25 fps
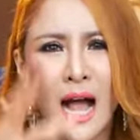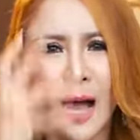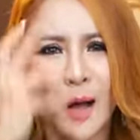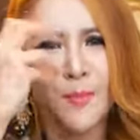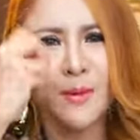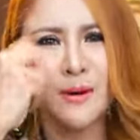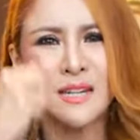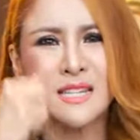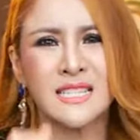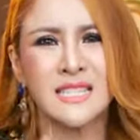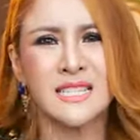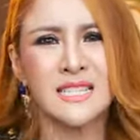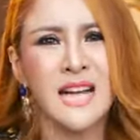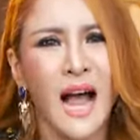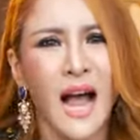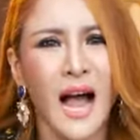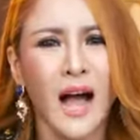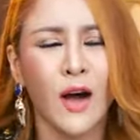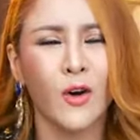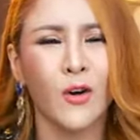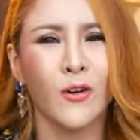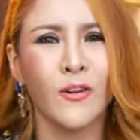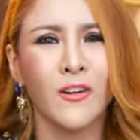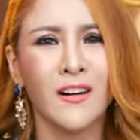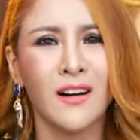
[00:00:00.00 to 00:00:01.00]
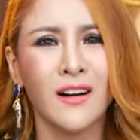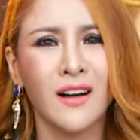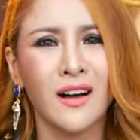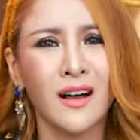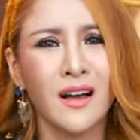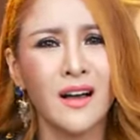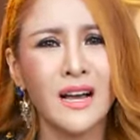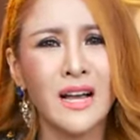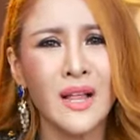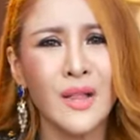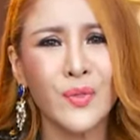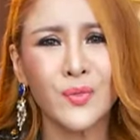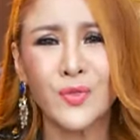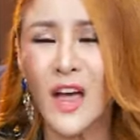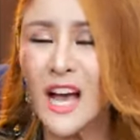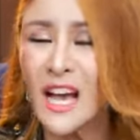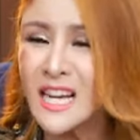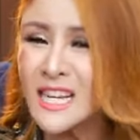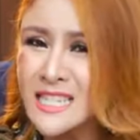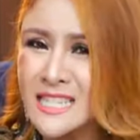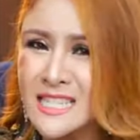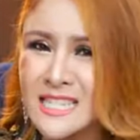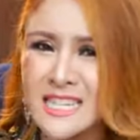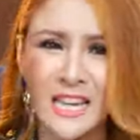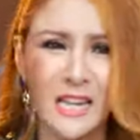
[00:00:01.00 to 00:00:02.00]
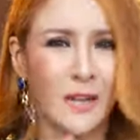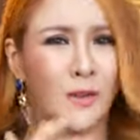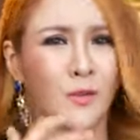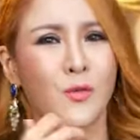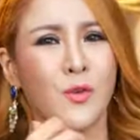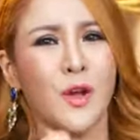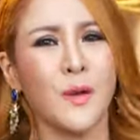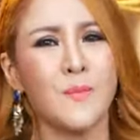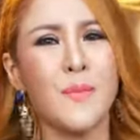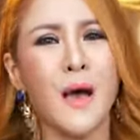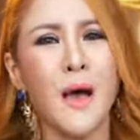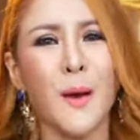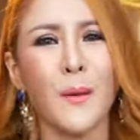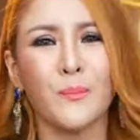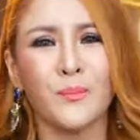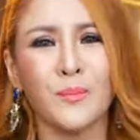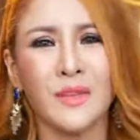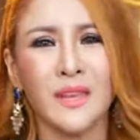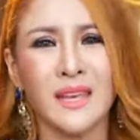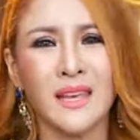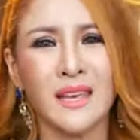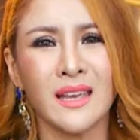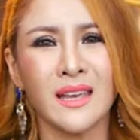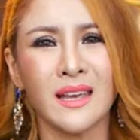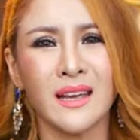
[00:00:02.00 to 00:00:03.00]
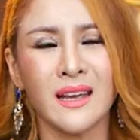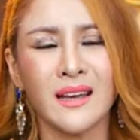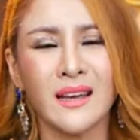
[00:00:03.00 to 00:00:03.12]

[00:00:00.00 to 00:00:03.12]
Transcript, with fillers: ข้าพเจ้าตั้งจิตไว้แบบนี้